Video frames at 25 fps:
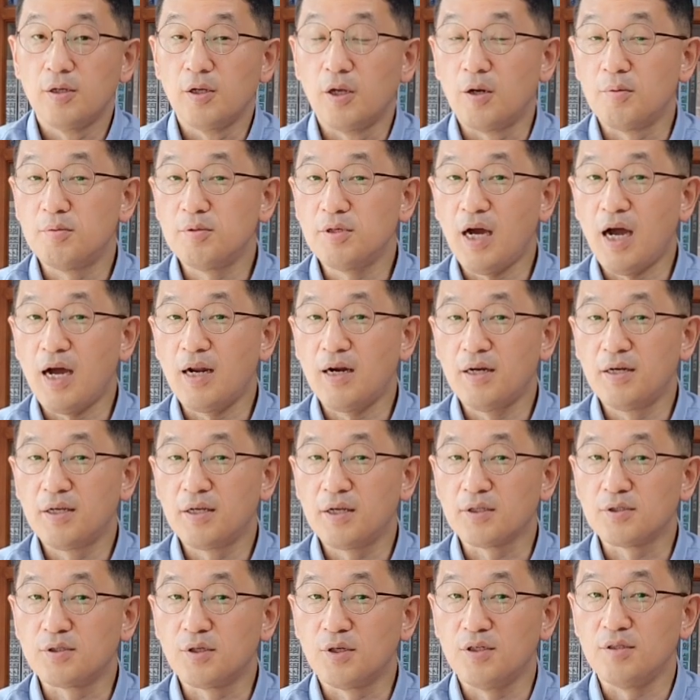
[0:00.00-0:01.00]
여러분
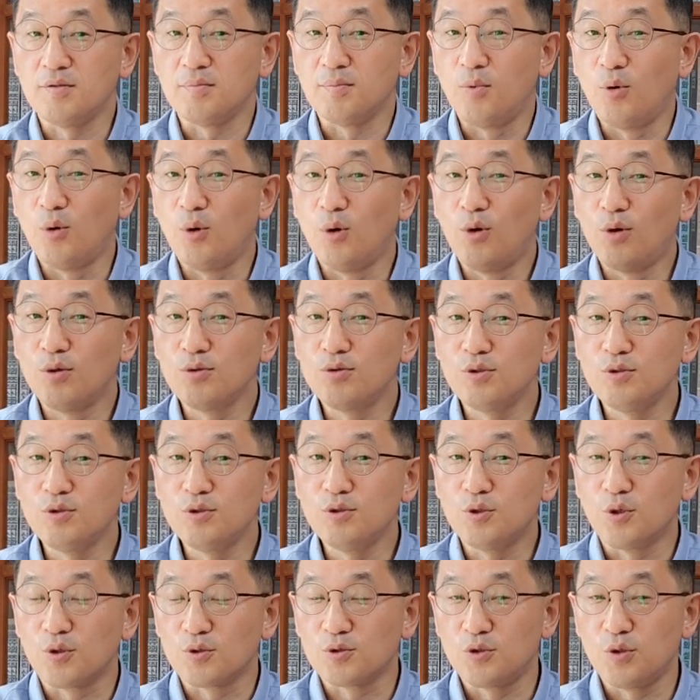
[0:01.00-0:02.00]
하나님께서는
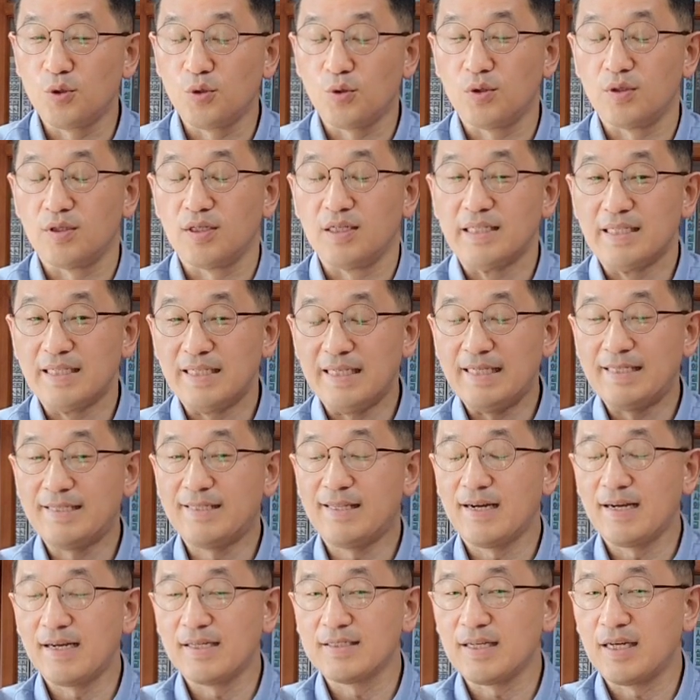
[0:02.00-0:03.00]
모든 족속을
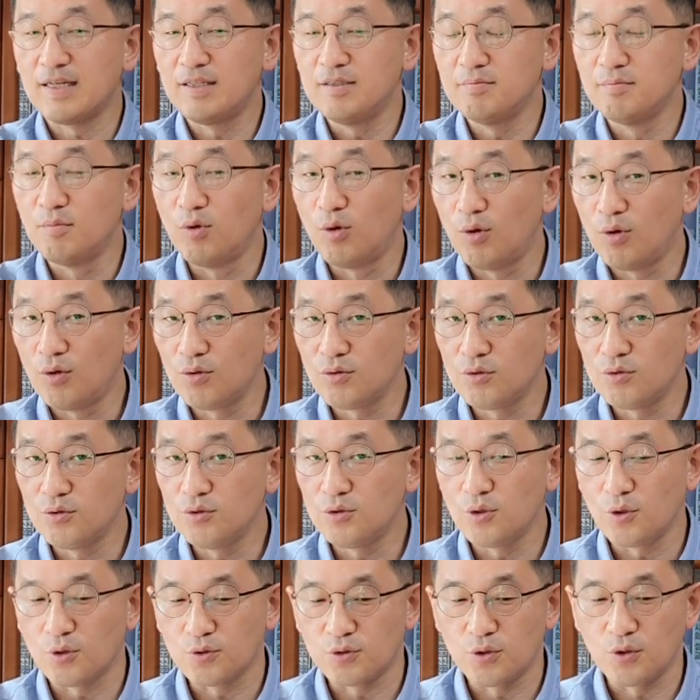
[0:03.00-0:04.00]
이 땅에 사는
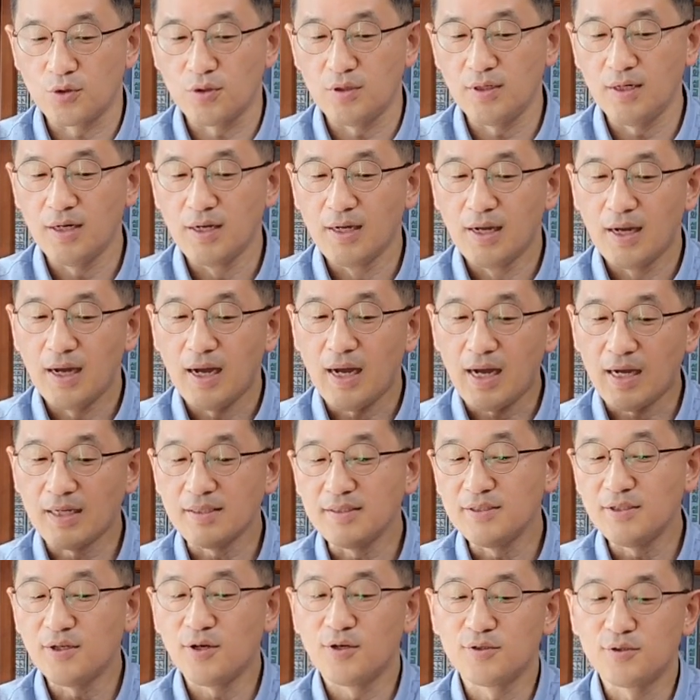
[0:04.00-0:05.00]
모든 족속을
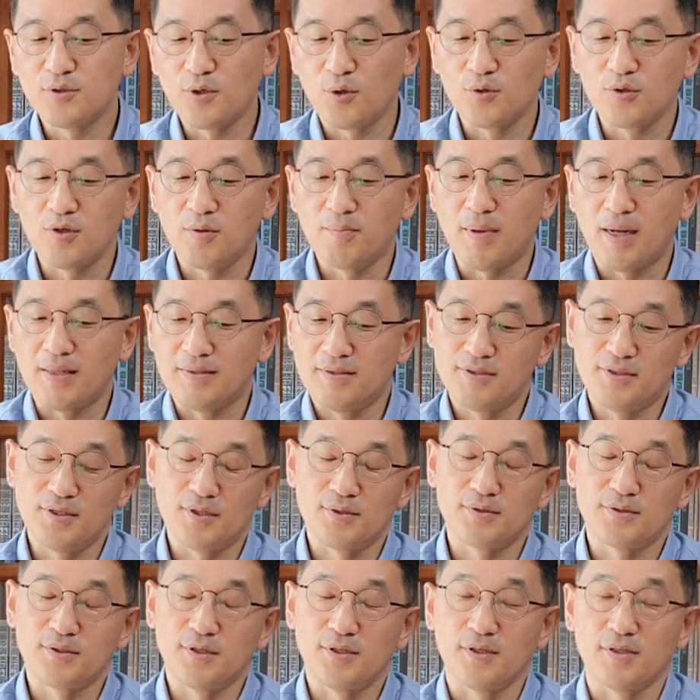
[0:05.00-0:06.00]
한 혈통으로
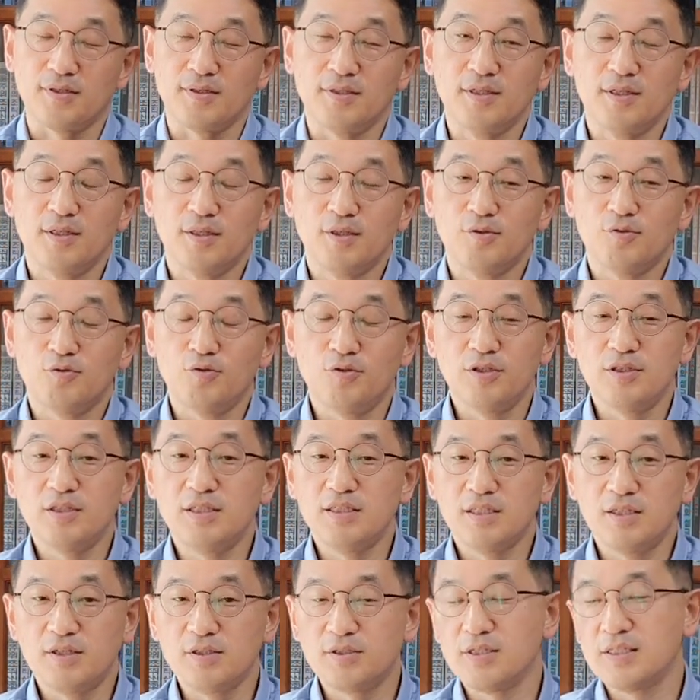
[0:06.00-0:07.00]
만드셨어요.
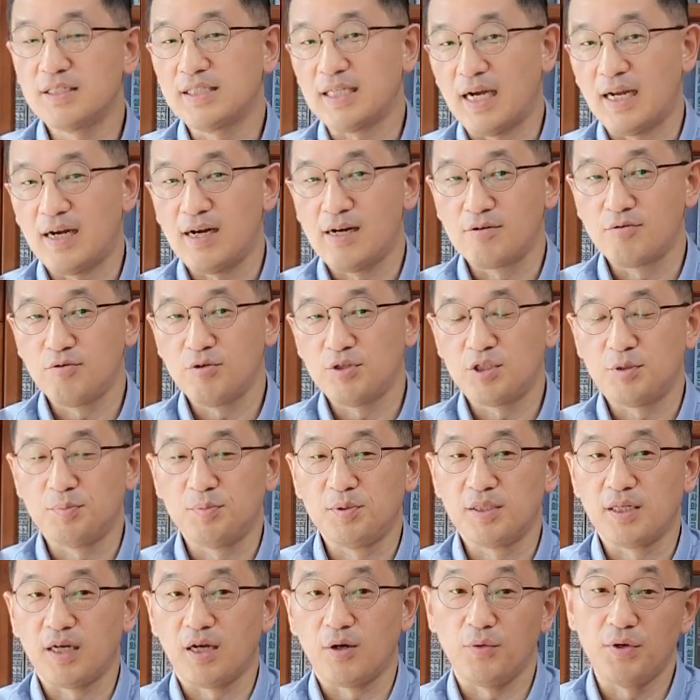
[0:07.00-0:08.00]
우리는 이것을 잘 알고
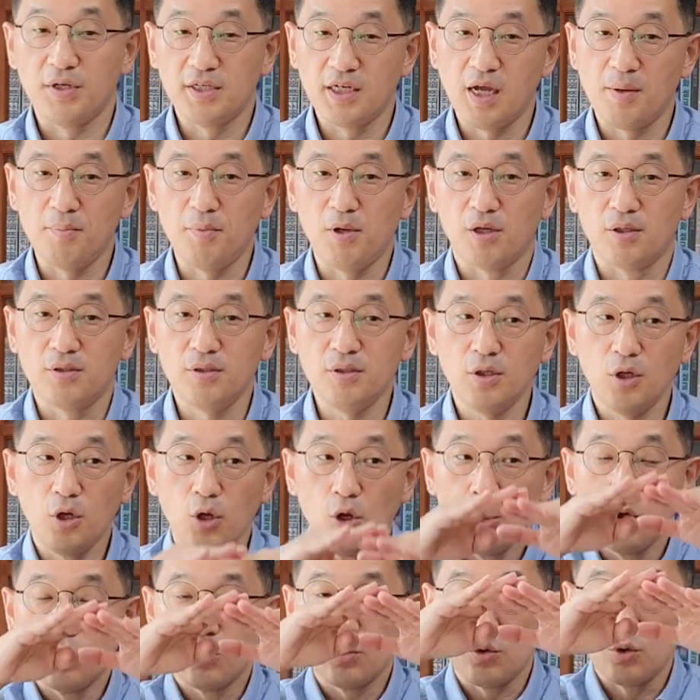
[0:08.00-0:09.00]
있습니다. 왜냐하면
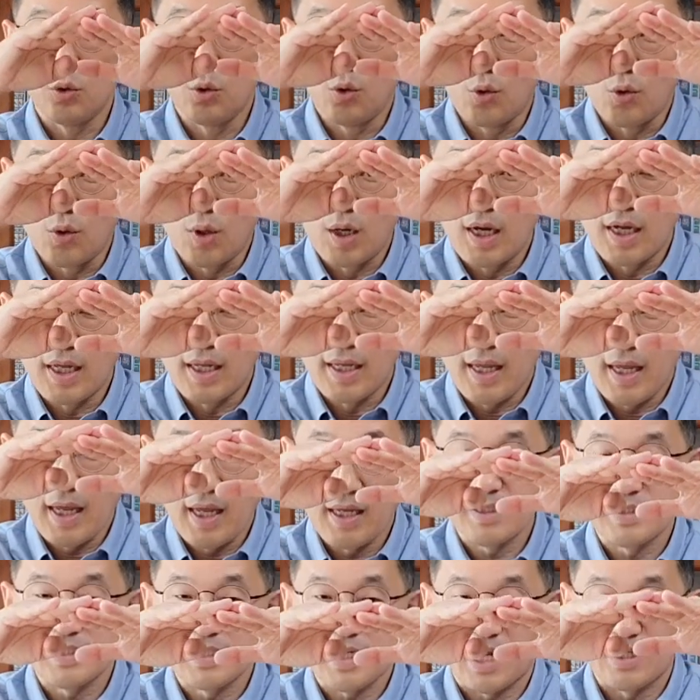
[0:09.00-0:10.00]

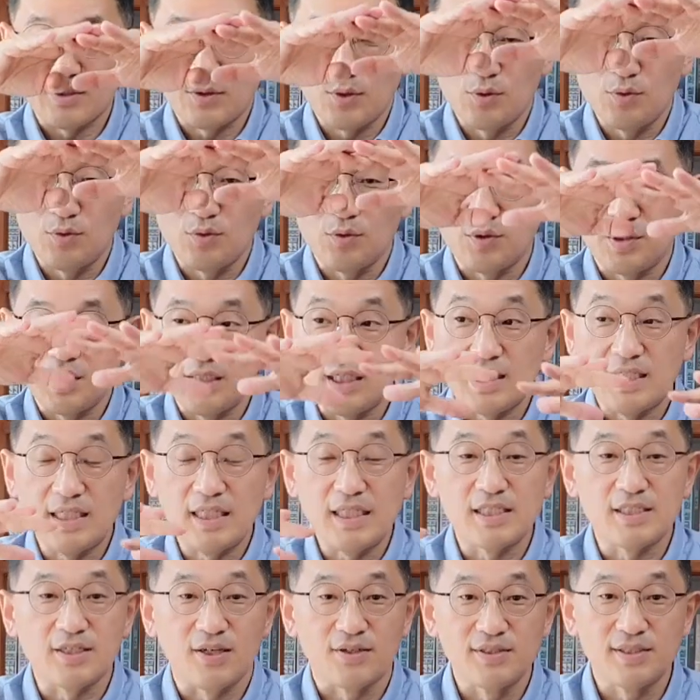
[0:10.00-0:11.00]
노아의
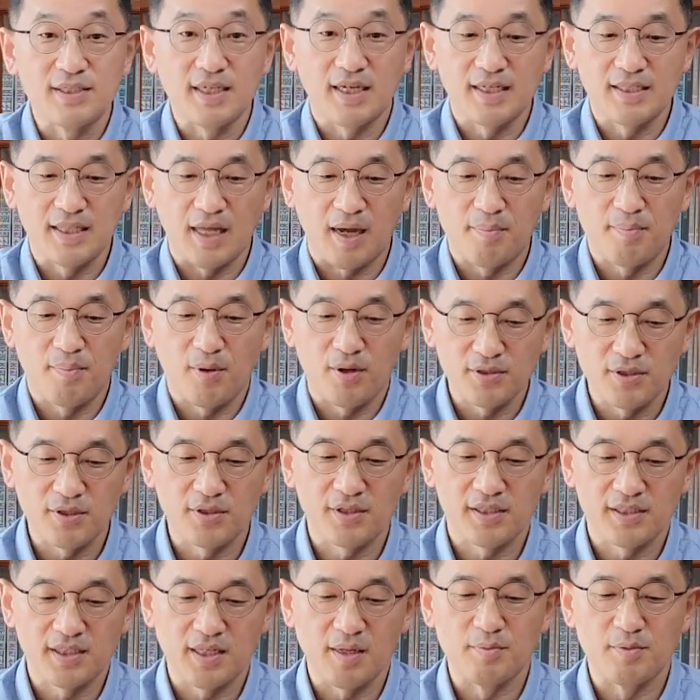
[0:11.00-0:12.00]
자손들이 이 전 세계에 다
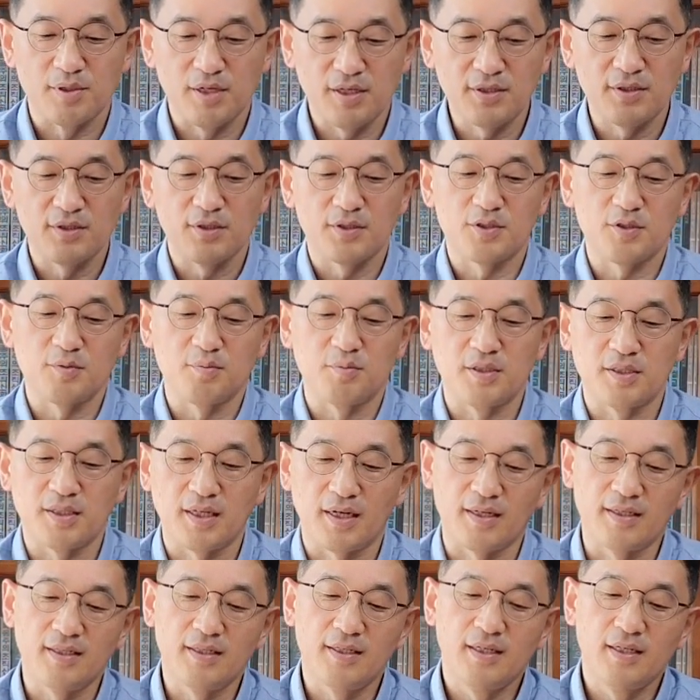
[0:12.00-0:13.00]
퍼졌기 때문에
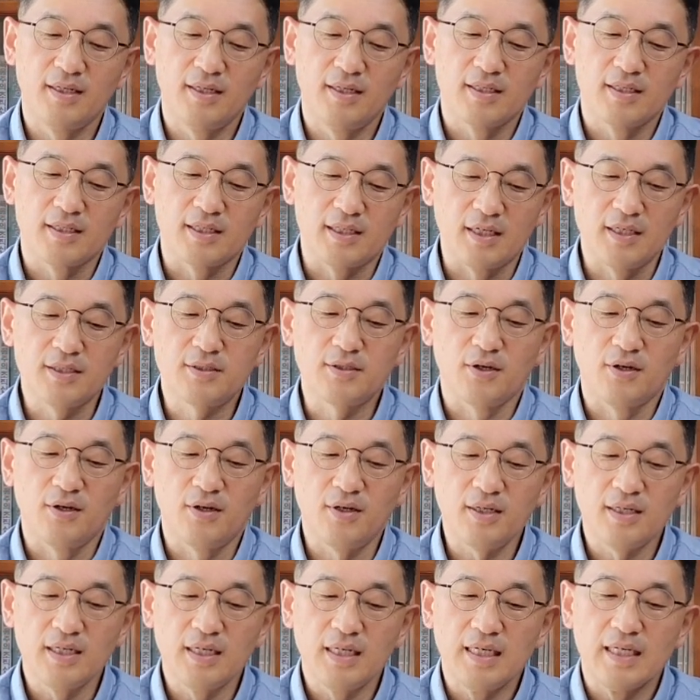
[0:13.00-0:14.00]
그렇습니다.
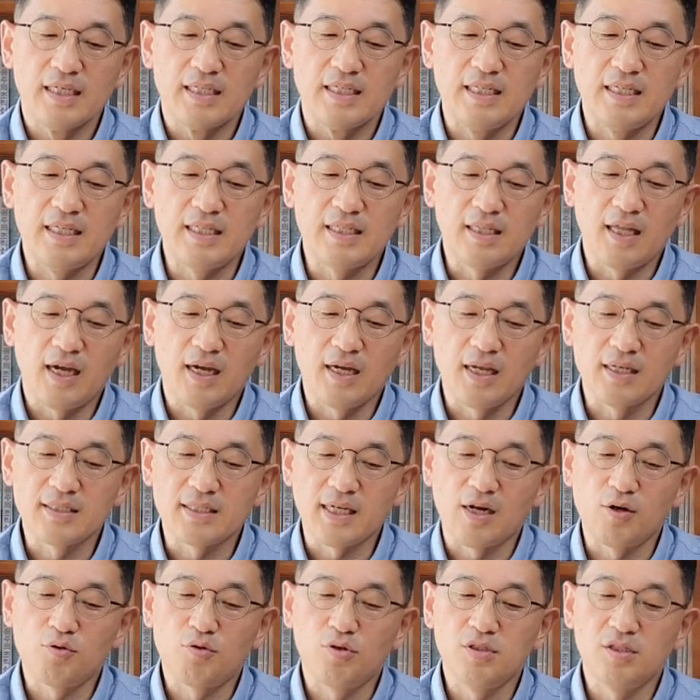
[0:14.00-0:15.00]
그래서 이 땅에
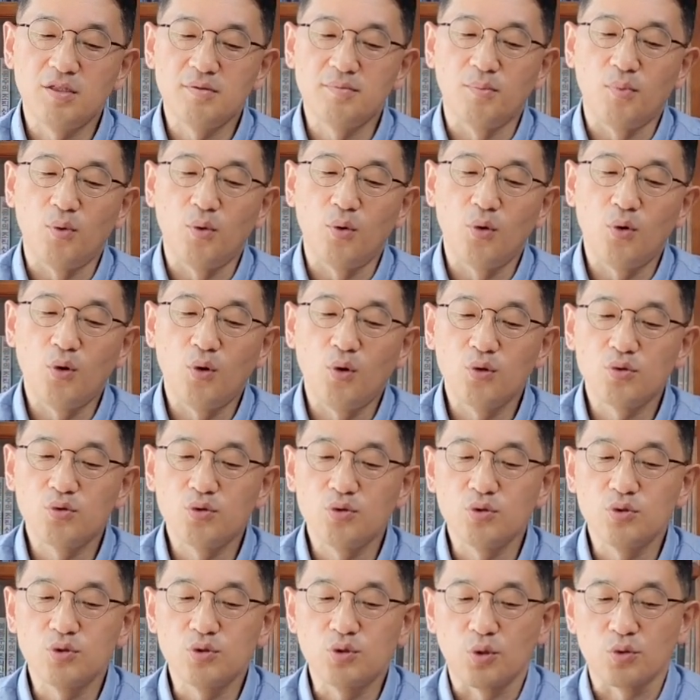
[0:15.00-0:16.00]
살고 있는
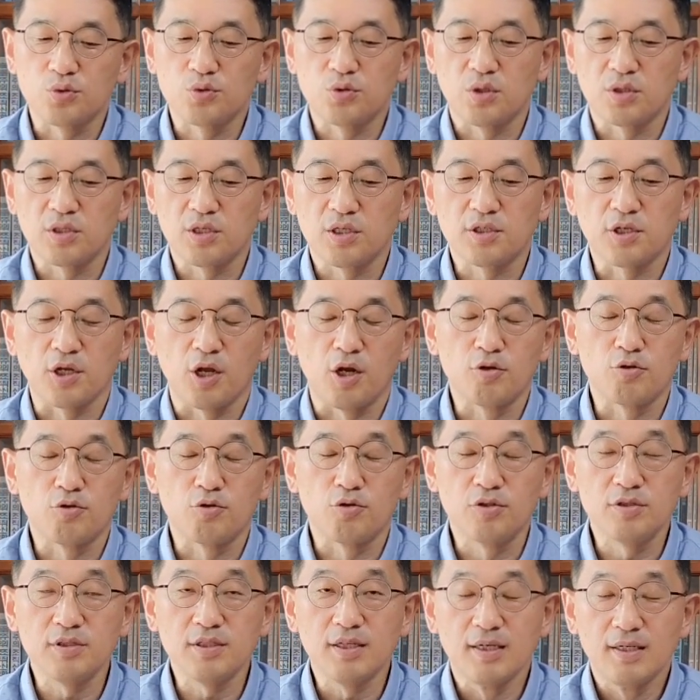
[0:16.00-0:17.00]
모든 족속이
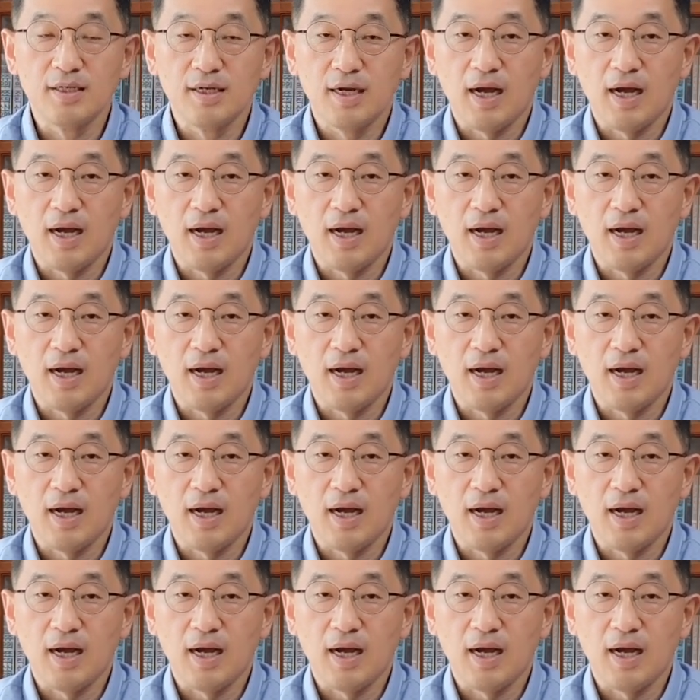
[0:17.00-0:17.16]
결국은